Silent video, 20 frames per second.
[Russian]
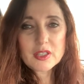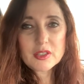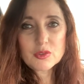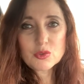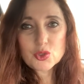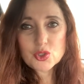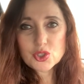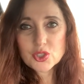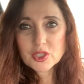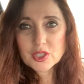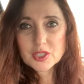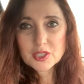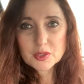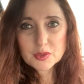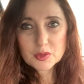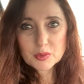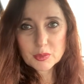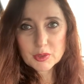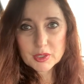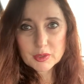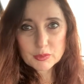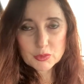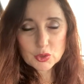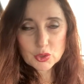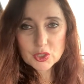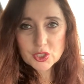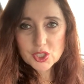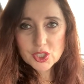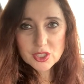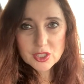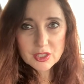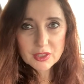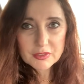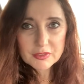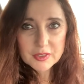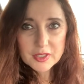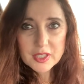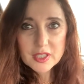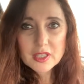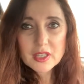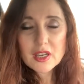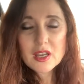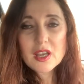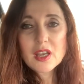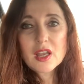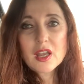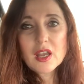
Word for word: и очереди эти были многочасовые.